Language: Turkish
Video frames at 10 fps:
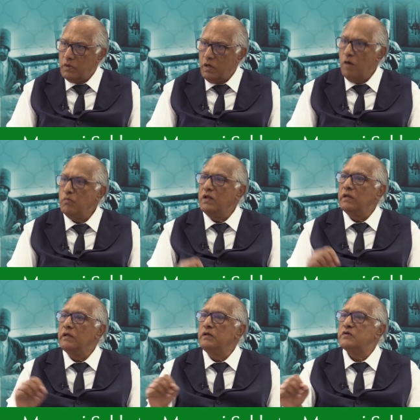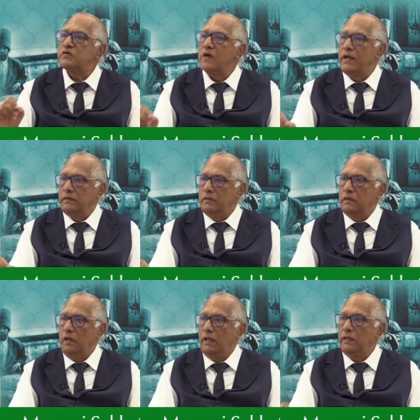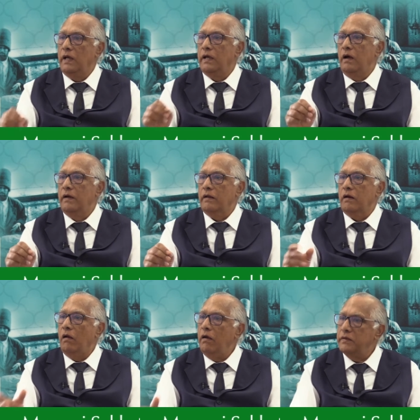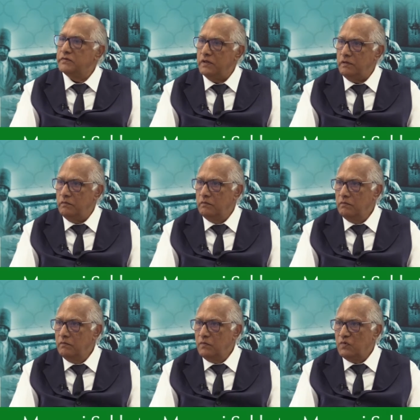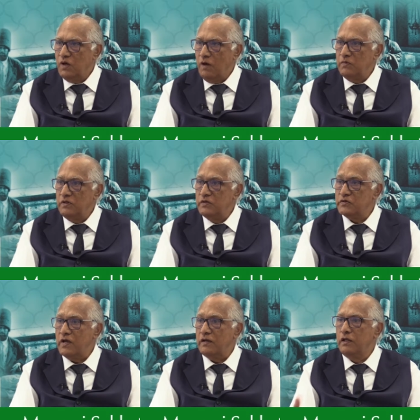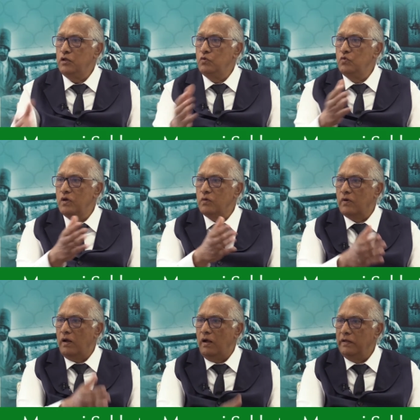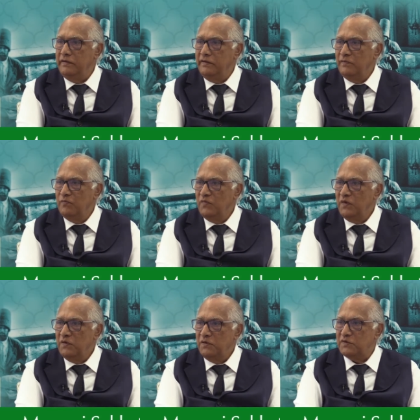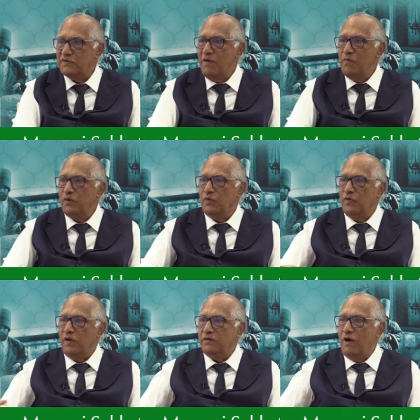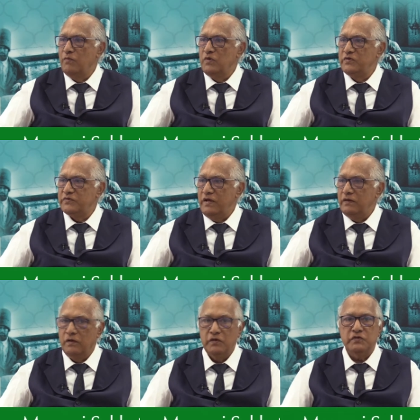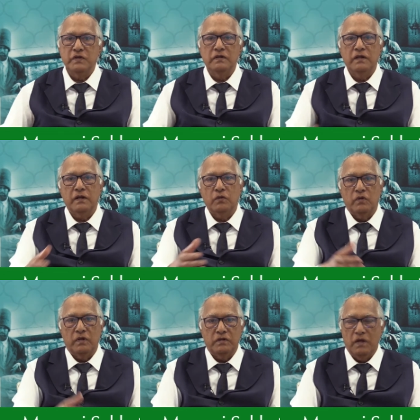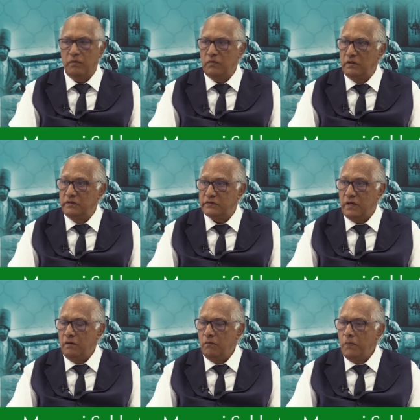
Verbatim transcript: kamil insan Allah'ı arar. Hayır canım. Kamil insan Hindu'ya göre ayrı, İslam'a göre kamil insan, Hristiyanlara göre kamil insan.